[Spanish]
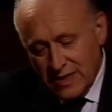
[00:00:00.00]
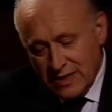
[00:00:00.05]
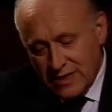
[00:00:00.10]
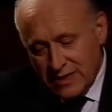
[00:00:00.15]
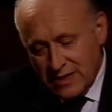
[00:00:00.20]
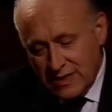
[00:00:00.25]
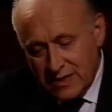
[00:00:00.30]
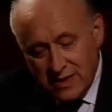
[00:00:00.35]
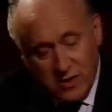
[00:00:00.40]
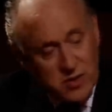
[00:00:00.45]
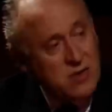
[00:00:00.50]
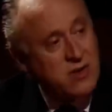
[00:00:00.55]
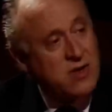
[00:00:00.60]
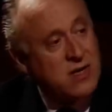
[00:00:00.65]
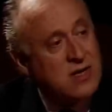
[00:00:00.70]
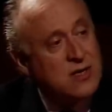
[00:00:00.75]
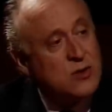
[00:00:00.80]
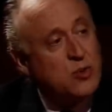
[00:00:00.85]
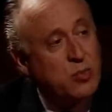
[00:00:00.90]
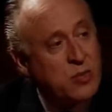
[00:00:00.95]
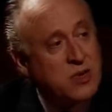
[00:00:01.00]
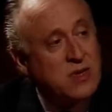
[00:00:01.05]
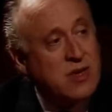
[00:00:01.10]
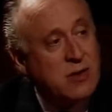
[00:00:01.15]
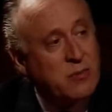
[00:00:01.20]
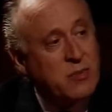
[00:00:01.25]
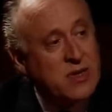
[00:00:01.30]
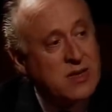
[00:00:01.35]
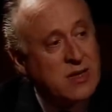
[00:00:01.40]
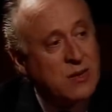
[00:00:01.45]
Si Sabino Arana supo
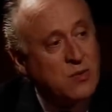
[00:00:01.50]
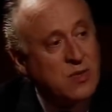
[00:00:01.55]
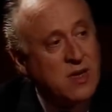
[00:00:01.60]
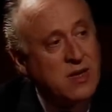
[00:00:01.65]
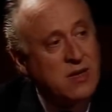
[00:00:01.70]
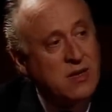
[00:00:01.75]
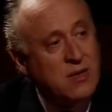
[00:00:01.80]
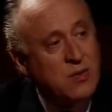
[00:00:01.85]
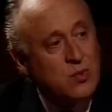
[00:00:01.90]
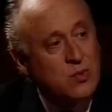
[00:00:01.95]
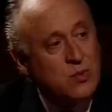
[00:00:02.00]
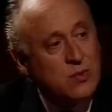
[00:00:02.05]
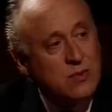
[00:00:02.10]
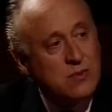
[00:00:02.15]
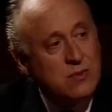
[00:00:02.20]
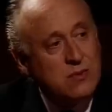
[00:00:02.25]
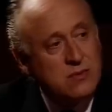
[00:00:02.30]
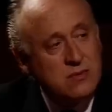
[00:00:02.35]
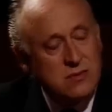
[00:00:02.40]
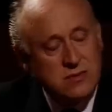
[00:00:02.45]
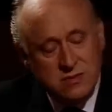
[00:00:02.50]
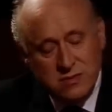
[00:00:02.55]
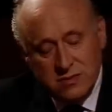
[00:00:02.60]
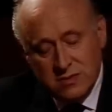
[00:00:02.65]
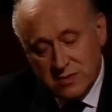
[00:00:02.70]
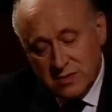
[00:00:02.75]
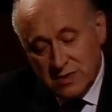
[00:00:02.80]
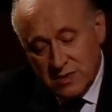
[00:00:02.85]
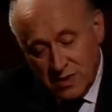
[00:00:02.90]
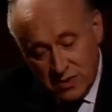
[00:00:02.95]
interpretar una inquietud,
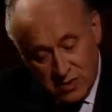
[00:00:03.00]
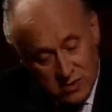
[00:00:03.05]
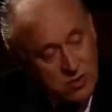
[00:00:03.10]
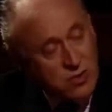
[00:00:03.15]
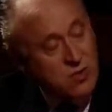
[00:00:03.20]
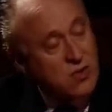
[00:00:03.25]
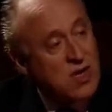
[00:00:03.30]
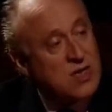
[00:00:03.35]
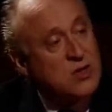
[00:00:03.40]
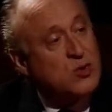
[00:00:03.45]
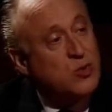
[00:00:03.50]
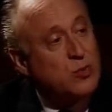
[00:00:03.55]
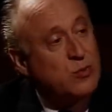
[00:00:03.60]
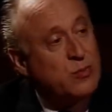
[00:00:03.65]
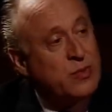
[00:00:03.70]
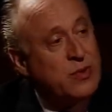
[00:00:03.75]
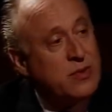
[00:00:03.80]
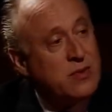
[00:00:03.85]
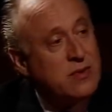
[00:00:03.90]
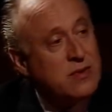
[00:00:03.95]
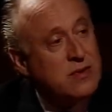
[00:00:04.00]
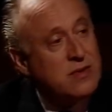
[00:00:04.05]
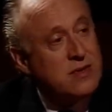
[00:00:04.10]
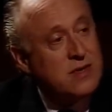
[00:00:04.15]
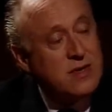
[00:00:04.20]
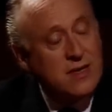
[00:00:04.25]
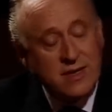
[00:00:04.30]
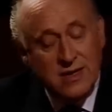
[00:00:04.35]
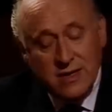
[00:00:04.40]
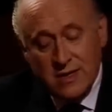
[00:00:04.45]
que yo creo que la supo
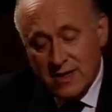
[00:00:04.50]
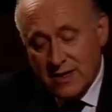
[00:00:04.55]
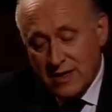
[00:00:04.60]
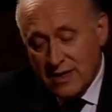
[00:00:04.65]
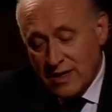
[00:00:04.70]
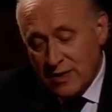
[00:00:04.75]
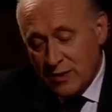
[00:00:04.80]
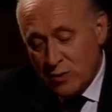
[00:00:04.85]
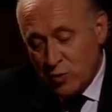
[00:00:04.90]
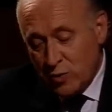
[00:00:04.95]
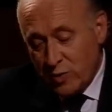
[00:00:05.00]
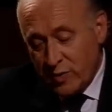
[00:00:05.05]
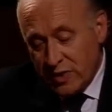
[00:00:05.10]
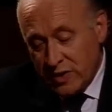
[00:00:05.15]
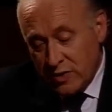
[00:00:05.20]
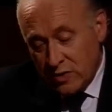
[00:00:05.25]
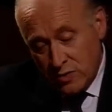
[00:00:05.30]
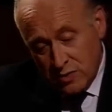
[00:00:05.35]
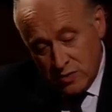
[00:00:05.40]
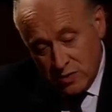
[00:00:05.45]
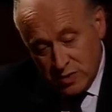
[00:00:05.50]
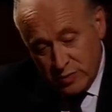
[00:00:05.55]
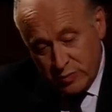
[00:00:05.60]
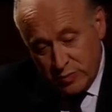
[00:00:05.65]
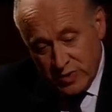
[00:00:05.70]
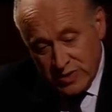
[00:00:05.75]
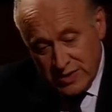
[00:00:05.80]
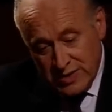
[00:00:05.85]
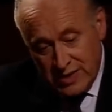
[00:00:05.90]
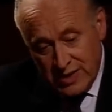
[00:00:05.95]
en un momento
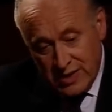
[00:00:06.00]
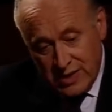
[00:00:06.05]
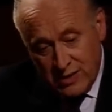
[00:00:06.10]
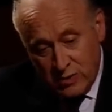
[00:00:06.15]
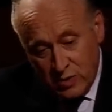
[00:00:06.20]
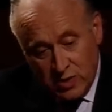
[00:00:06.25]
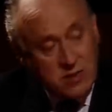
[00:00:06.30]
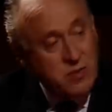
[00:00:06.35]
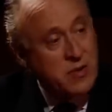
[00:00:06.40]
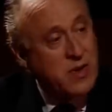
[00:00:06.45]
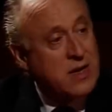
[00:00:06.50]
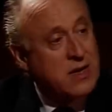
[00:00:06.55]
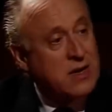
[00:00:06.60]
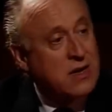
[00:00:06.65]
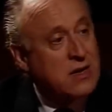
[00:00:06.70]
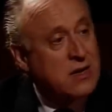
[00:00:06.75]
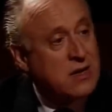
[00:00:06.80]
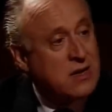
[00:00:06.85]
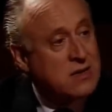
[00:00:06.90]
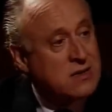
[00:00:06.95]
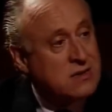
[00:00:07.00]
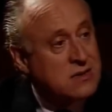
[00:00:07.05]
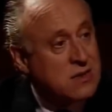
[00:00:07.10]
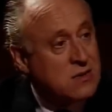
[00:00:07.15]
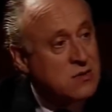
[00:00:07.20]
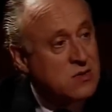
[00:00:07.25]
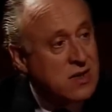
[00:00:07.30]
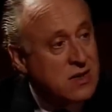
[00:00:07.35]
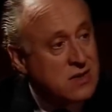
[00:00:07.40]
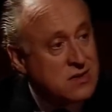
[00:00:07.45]
después de la última guerra carlista,
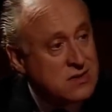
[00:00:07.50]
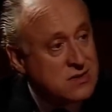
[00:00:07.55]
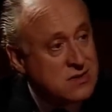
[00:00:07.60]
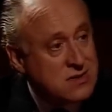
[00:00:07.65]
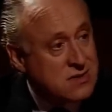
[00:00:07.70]
de una crisis